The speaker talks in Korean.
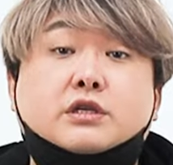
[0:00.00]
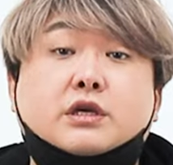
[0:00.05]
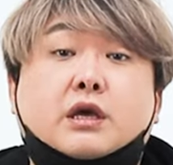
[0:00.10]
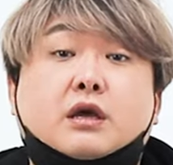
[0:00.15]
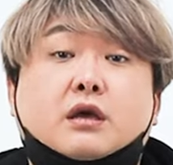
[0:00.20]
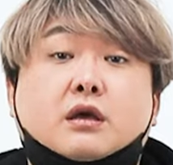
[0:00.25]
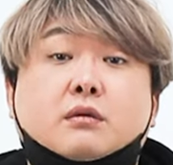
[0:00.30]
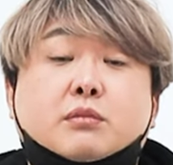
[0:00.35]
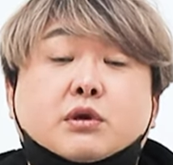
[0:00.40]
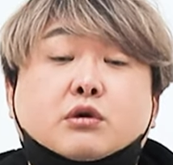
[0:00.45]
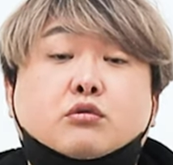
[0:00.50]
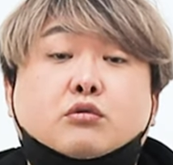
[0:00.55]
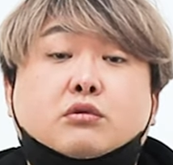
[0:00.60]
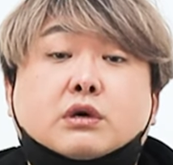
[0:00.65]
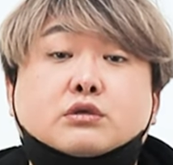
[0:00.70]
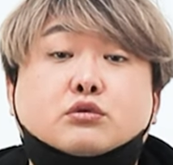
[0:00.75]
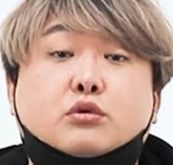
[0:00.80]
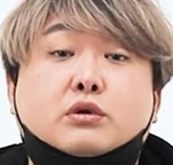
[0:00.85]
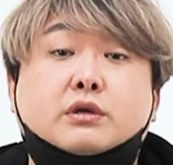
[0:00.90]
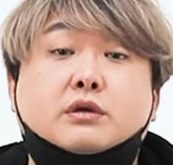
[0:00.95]
시기
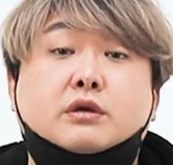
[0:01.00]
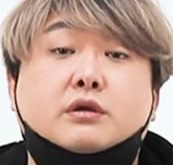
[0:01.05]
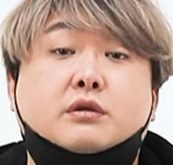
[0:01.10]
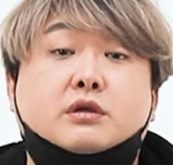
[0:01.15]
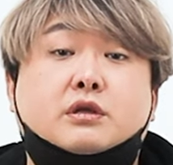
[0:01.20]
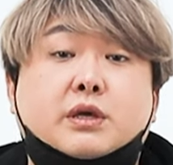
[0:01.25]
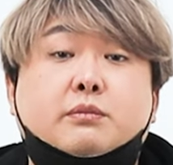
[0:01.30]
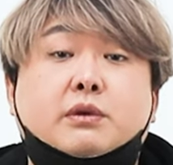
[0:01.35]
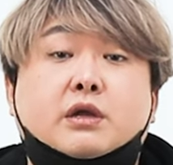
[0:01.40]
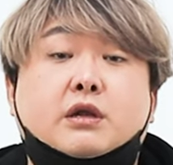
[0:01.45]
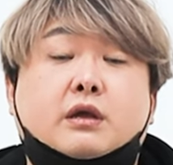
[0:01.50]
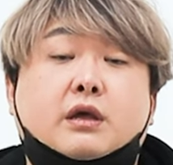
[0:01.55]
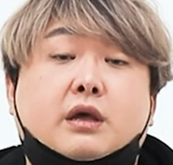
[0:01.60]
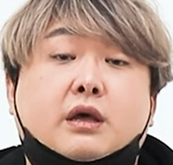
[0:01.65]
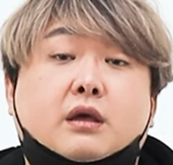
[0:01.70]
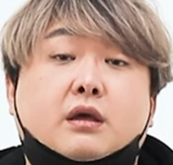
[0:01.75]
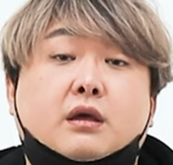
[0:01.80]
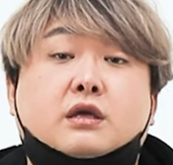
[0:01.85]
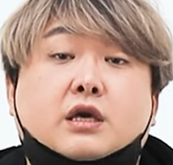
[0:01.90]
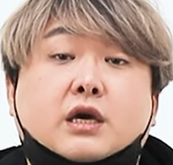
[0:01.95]
미국과 소련은
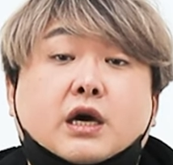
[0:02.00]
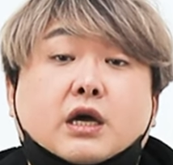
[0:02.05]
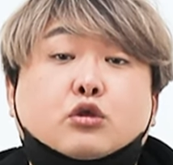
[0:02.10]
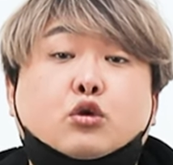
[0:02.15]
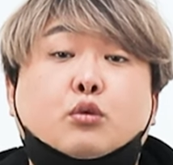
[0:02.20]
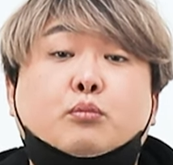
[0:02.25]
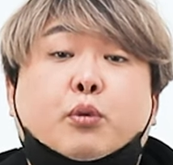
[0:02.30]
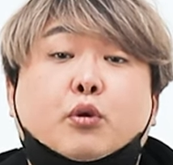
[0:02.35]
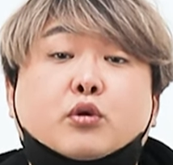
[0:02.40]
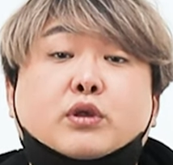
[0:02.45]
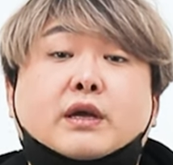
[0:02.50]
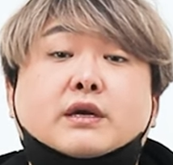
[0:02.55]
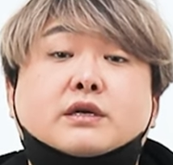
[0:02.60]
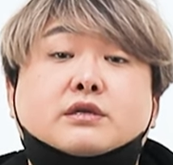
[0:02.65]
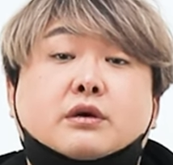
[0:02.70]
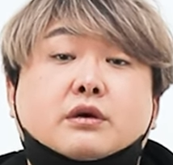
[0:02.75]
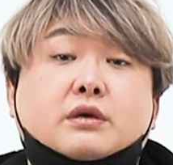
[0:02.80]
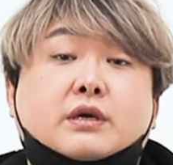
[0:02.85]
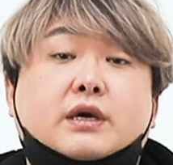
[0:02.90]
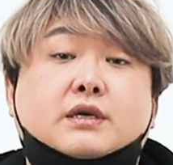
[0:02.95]
비밀리에 기가톤 폭탄을
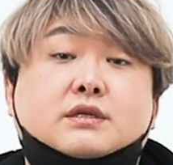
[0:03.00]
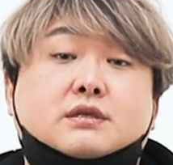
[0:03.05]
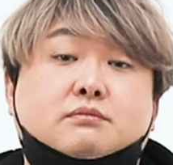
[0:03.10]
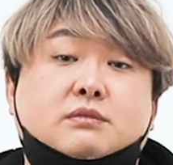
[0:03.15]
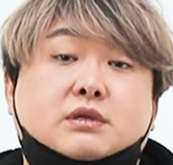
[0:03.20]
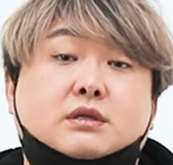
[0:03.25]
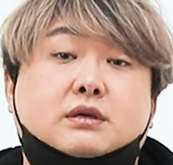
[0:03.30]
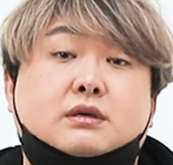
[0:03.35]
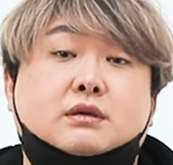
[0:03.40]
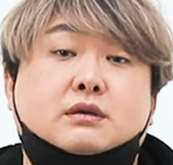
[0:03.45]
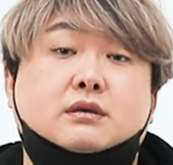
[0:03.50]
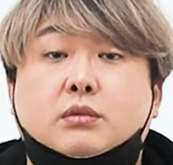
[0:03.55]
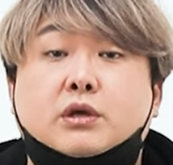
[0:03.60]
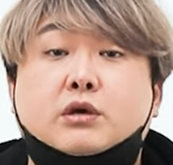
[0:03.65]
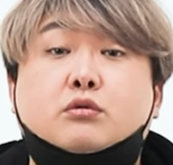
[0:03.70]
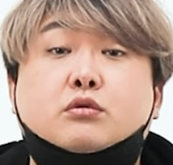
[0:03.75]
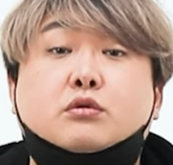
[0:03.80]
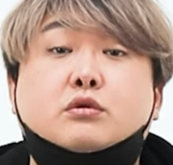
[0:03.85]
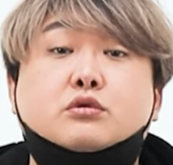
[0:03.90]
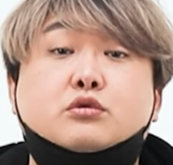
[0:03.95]
설계했습니다.
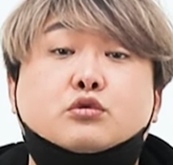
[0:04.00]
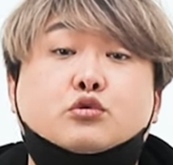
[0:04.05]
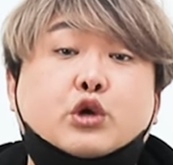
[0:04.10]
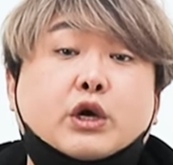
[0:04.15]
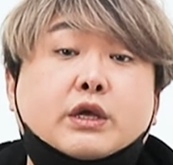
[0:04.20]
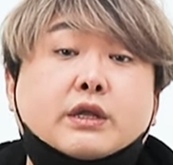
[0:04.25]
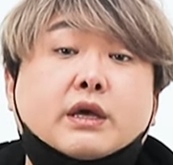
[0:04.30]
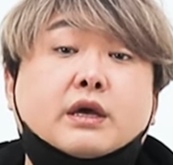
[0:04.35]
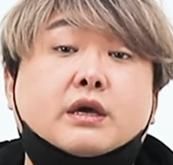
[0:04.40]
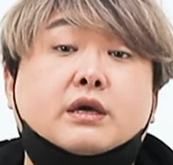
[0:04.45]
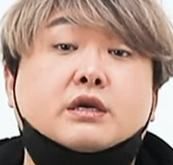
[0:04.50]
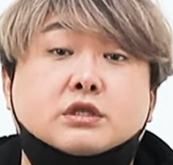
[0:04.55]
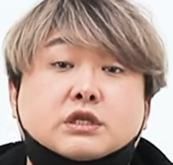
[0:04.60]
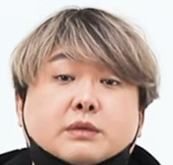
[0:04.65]
미국은 최대